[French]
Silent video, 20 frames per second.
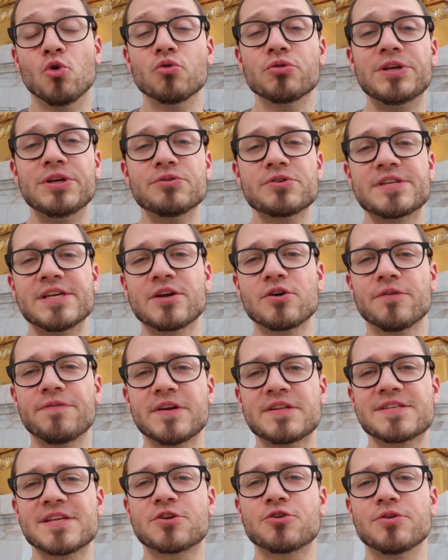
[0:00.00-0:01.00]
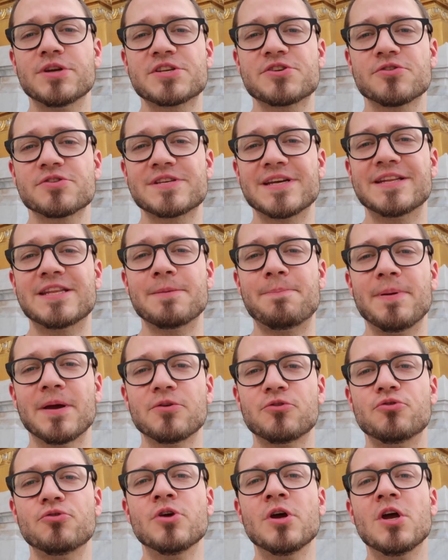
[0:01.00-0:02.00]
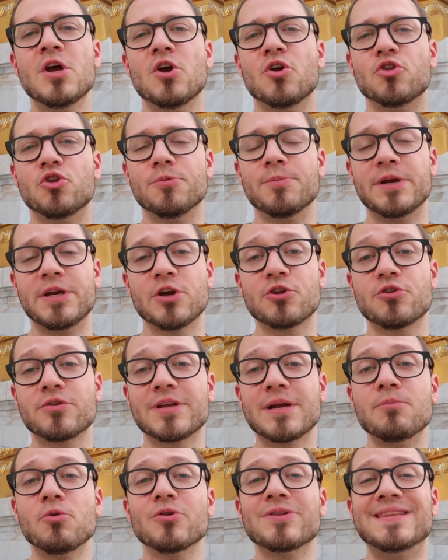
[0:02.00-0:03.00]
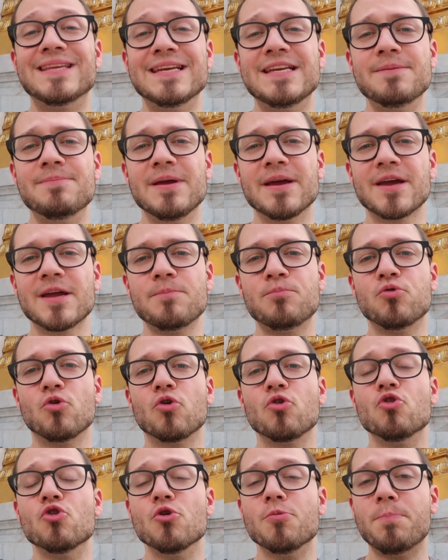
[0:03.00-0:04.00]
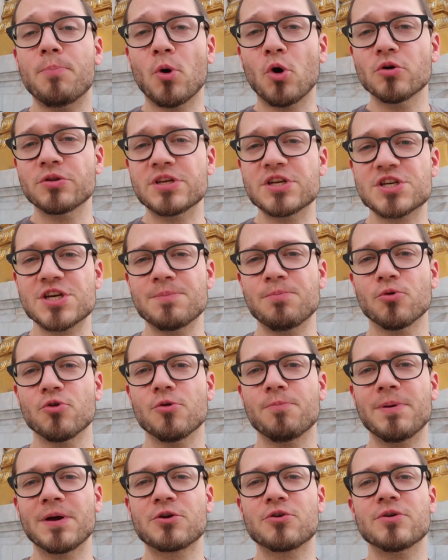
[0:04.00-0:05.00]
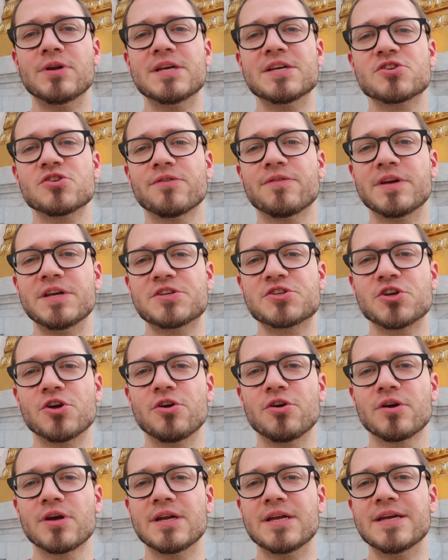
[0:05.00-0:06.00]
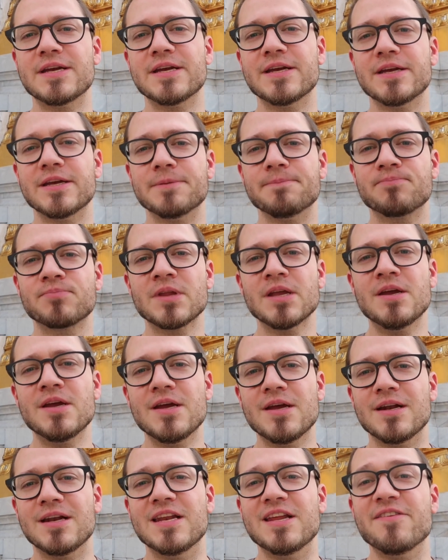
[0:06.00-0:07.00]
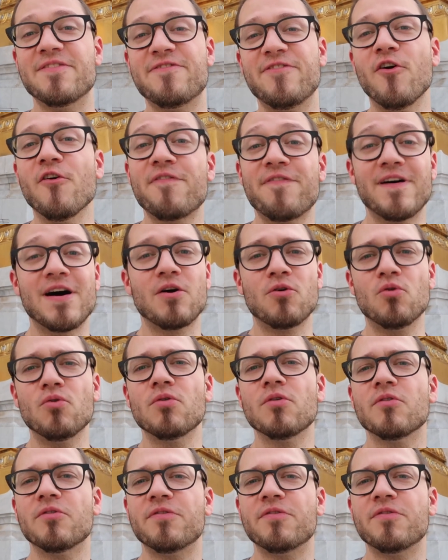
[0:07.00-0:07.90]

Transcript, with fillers: On dit aussi qu'en fait cette connaissance a été perdue de manière totalement délibérée pour le protéger, pour ne pas que les envahisseurs, les, fanfarons